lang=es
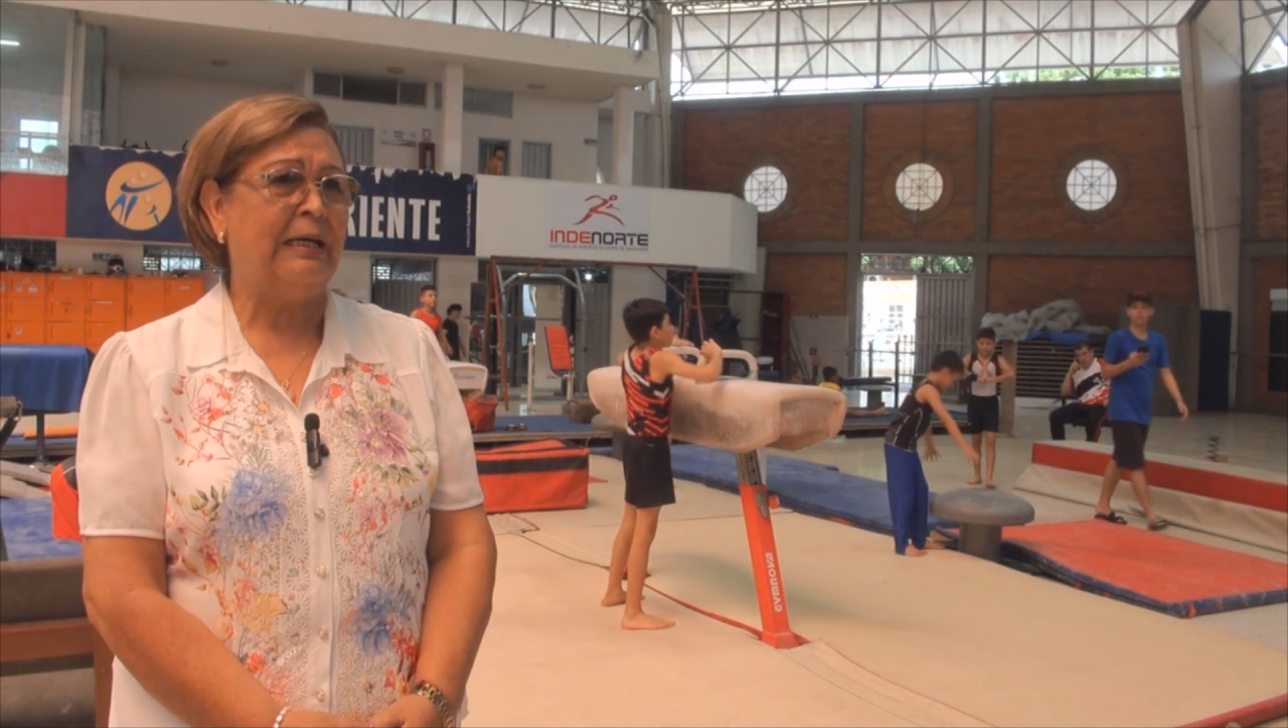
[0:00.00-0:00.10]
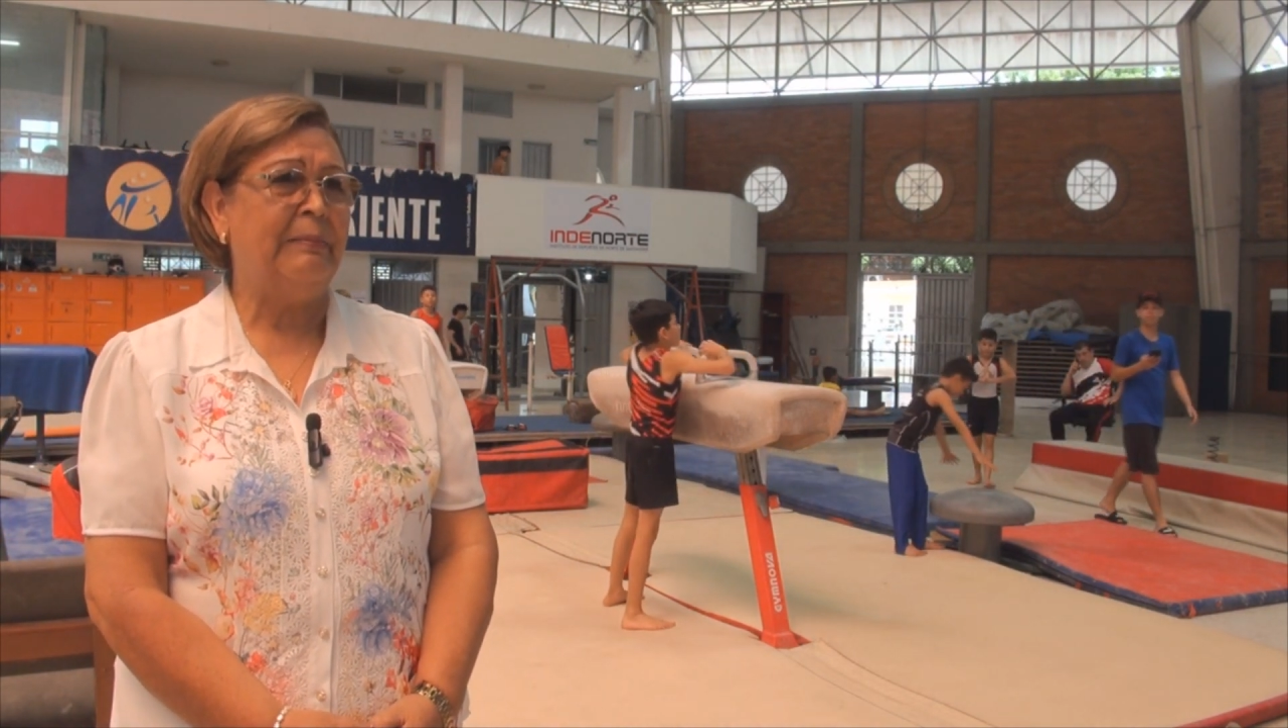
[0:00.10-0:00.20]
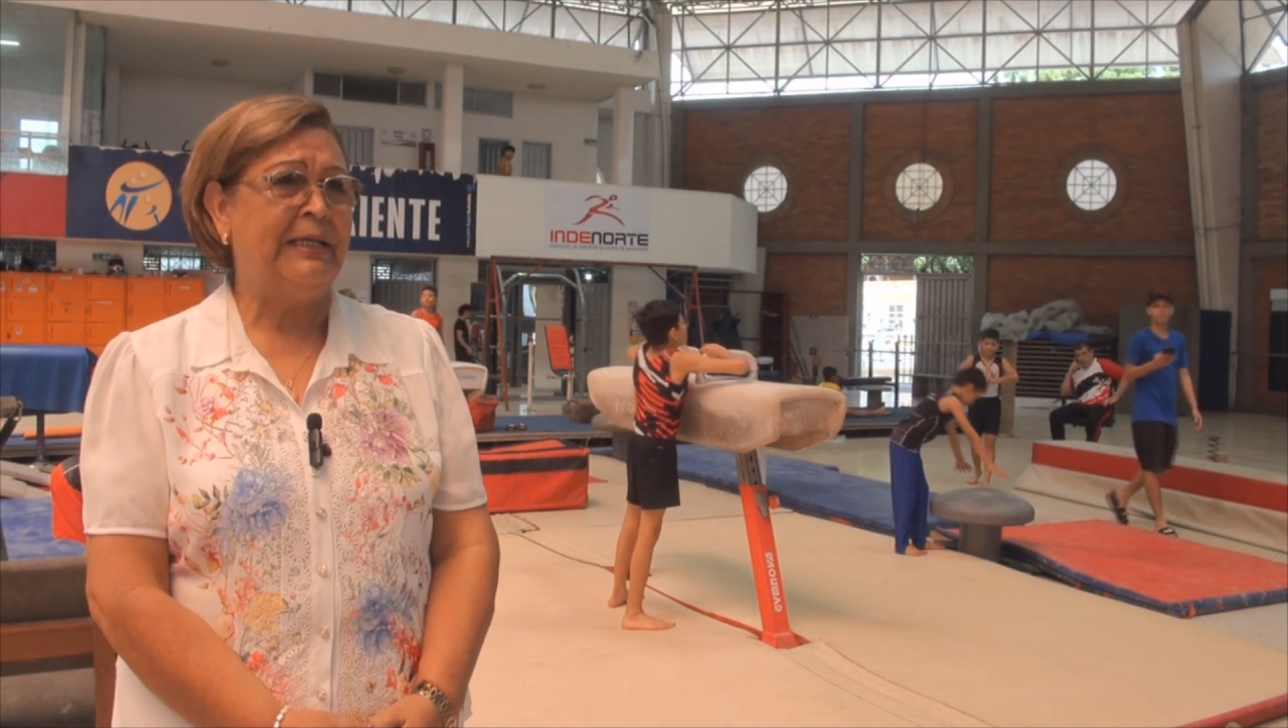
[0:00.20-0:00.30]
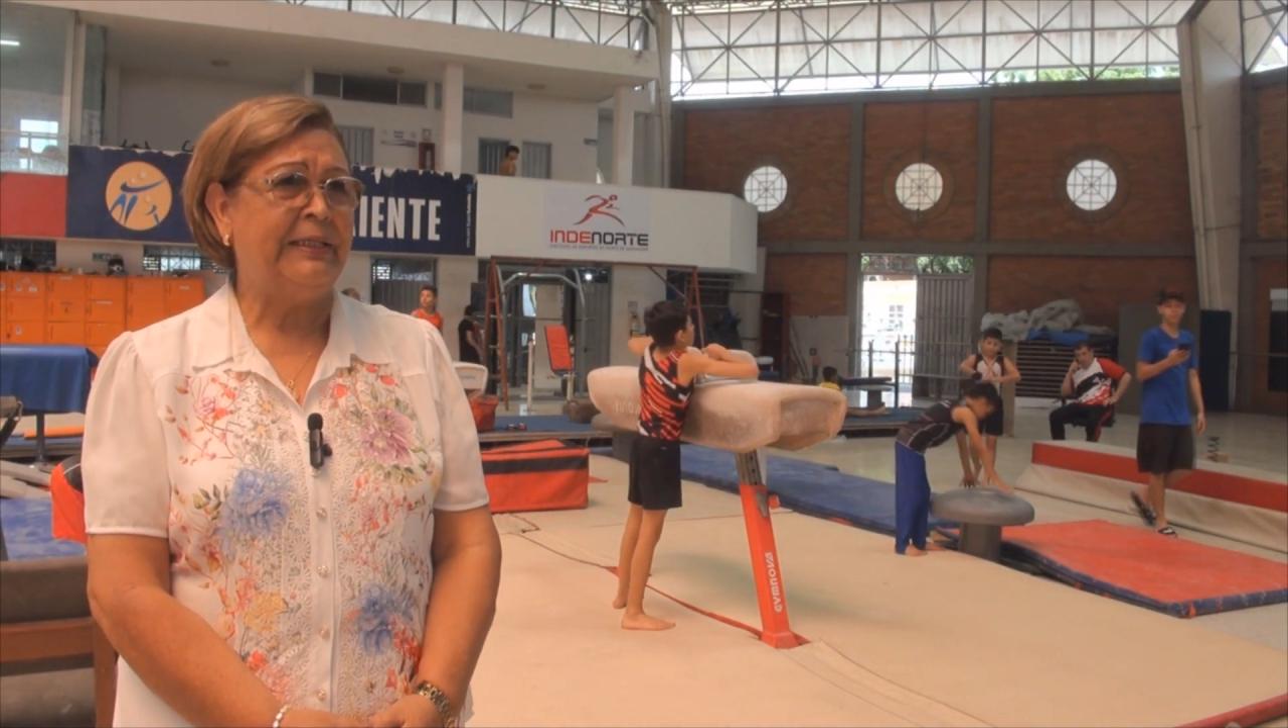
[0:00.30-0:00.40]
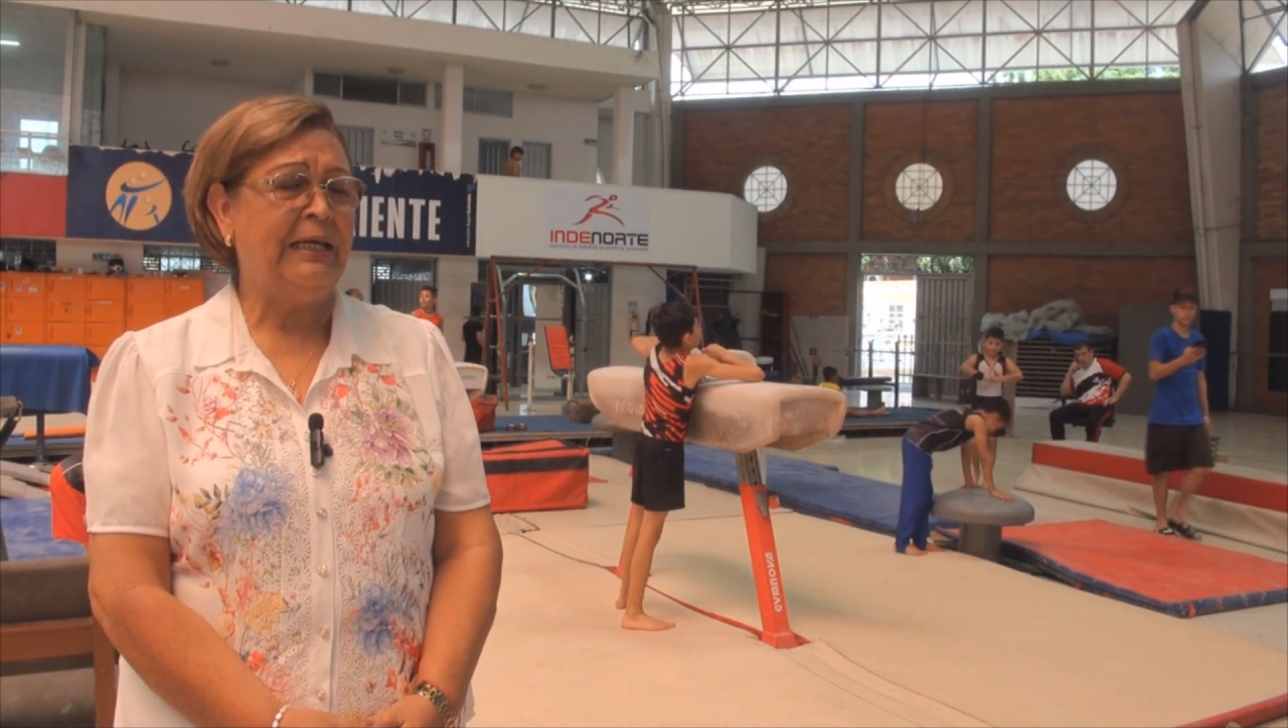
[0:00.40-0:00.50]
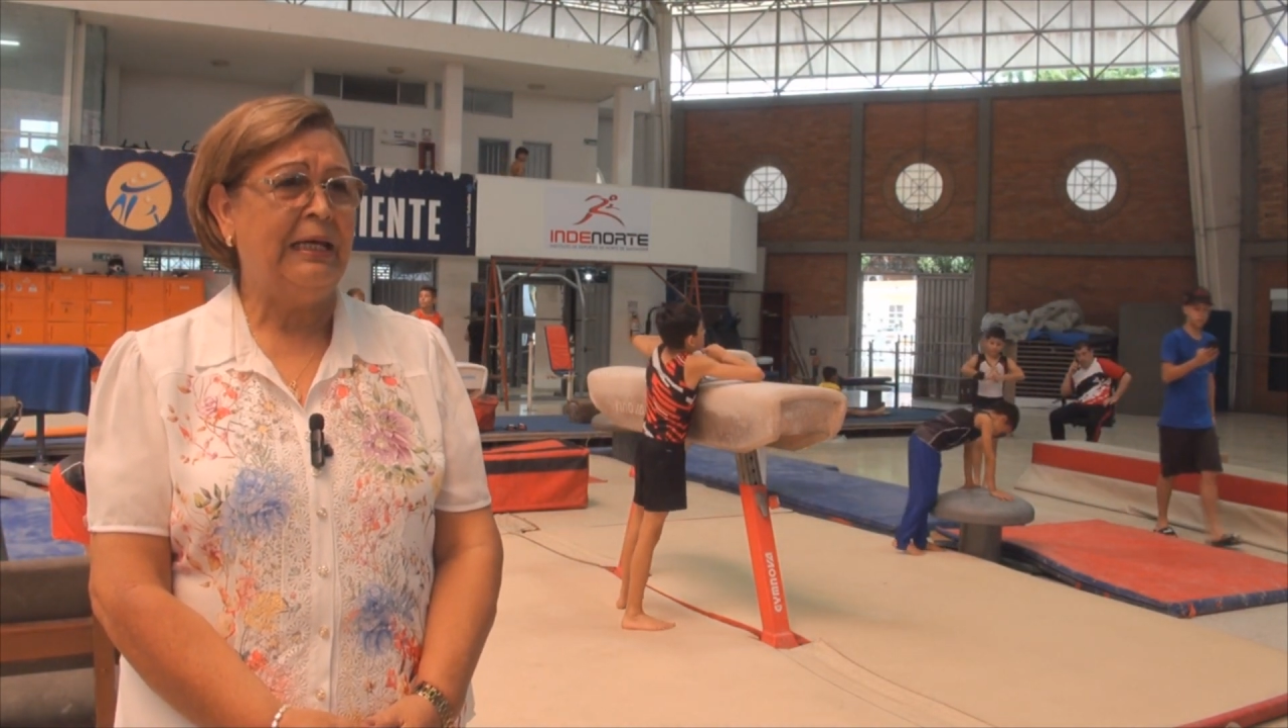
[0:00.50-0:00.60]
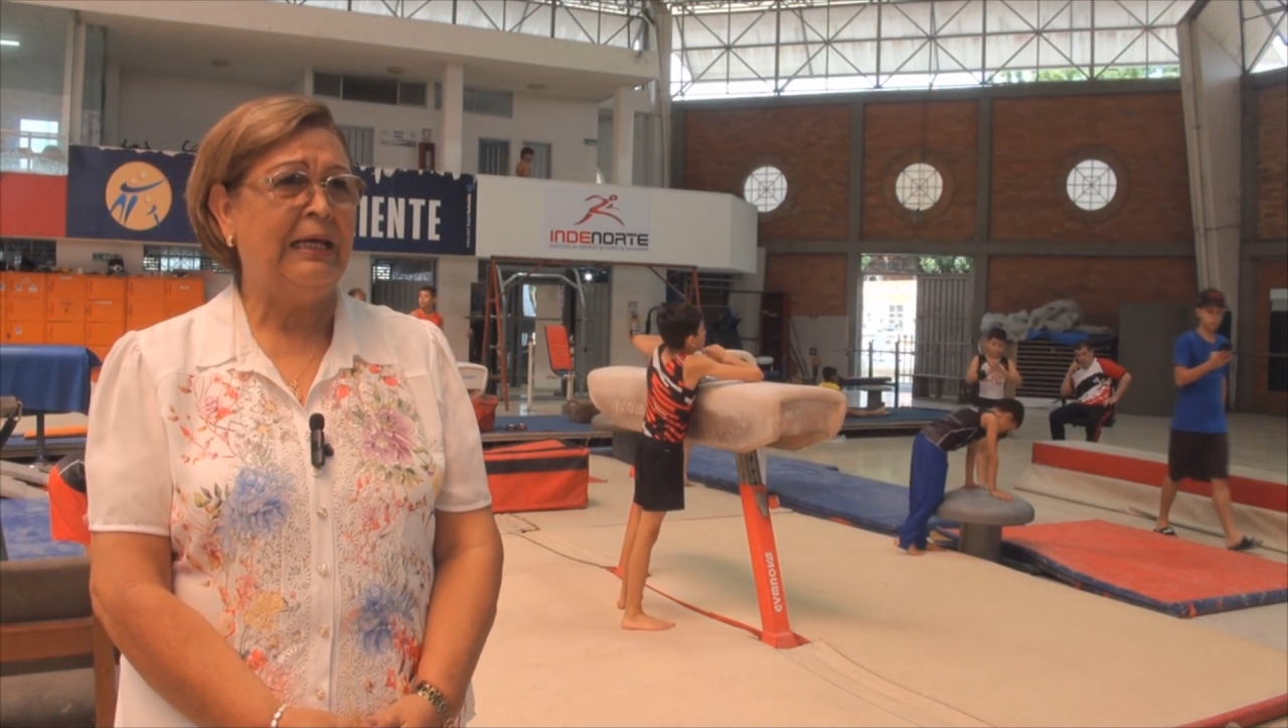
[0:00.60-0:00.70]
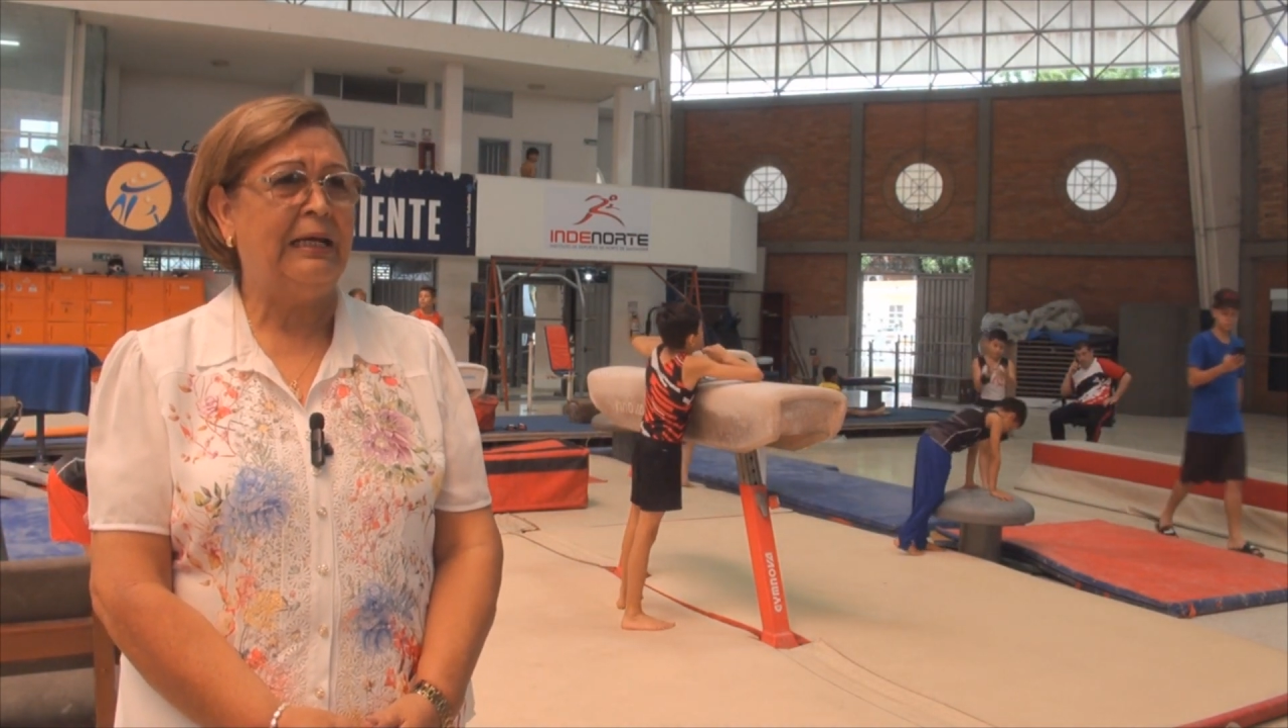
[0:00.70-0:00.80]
realmente